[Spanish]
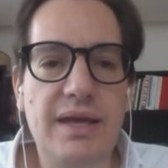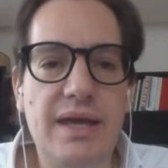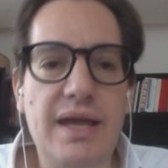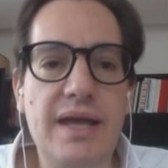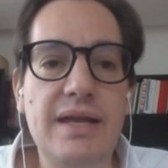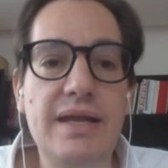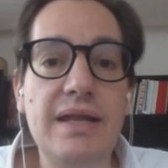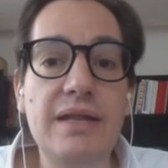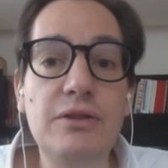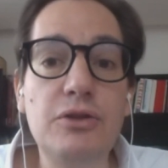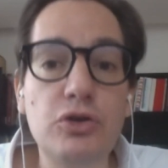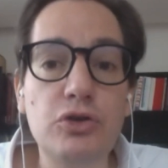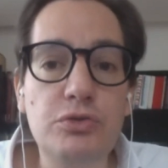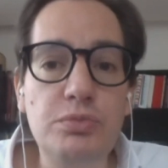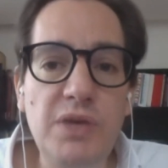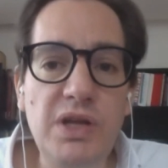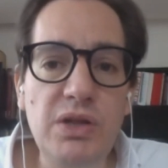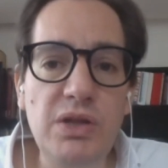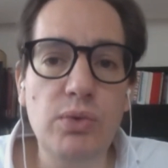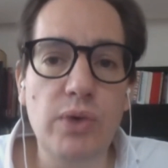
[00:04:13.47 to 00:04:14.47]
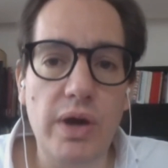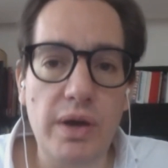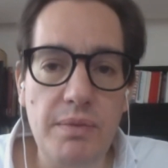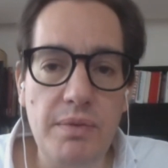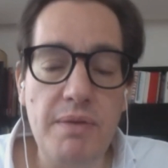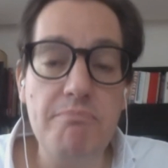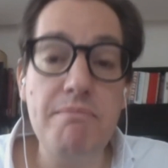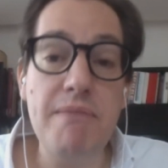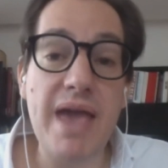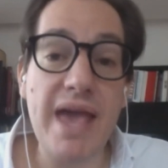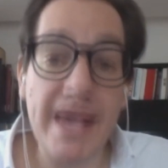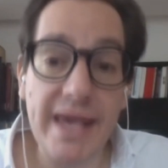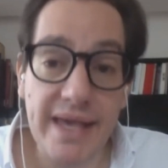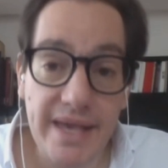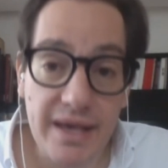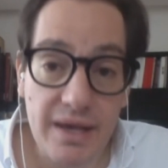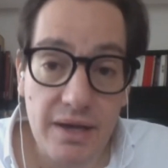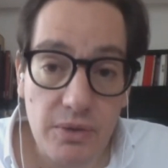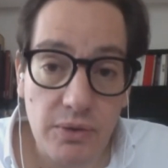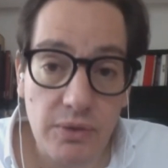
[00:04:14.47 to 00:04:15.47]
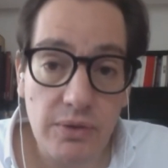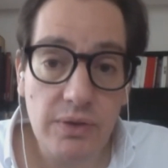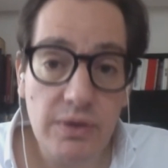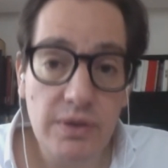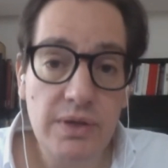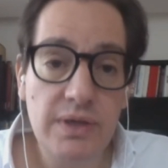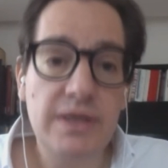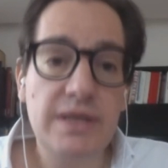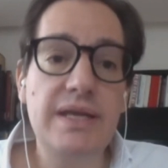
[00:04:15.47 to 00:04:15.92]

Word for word: en el 2009 México,